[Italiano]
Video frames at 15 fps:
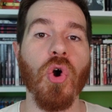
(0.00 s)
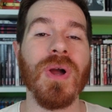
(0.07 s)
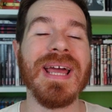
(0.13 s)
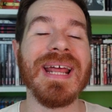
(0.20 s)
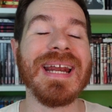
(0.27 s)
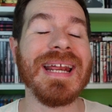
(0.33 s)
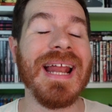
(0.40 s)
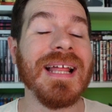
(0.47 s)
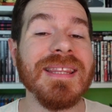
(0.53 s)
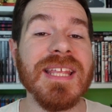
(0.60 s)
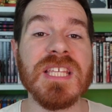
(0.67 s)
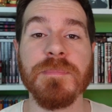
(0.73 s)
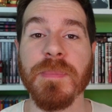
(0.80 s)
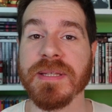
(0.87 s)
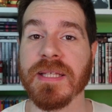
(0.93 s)
Ho grandi
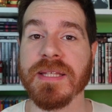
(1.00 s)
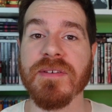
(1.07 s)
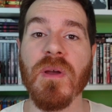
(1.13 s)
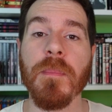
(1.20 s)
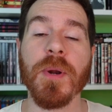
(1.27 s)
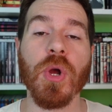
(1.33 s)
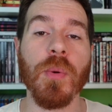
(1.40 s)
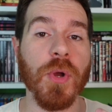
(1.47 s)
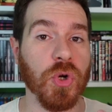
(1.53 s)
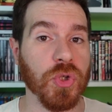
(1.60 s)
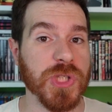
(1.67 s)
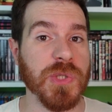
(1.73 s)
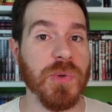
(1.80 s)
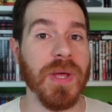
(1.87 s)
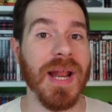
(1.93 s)
aspettative per come
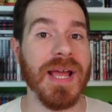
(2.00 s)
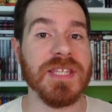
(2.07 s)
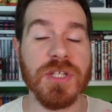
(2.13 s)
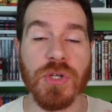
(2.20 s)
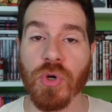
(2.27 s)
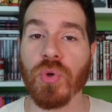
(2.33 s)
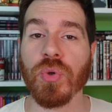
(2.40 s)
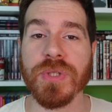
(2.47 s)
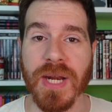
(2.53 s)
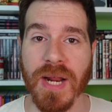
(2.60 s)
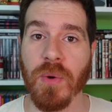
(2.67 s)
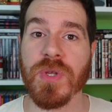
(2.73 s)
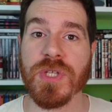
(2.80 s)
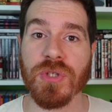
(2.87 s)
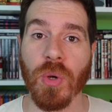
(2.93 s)
continuerà e si
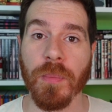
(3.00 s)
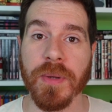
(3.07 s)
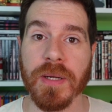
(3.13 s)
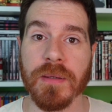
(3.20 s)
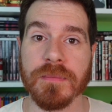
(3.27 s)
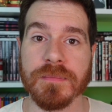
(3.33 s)
concluderà quest'opera.